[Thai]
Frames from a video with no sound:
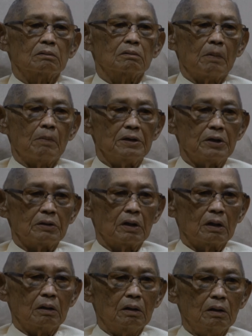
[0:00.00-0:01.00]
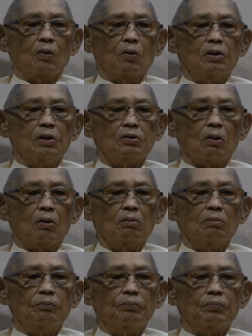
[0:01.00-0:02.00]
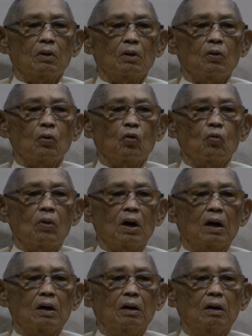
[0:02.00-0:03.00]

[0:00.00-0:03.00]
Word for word: แต่ไม่ใช่ท่านคนที่สองโดดลงมา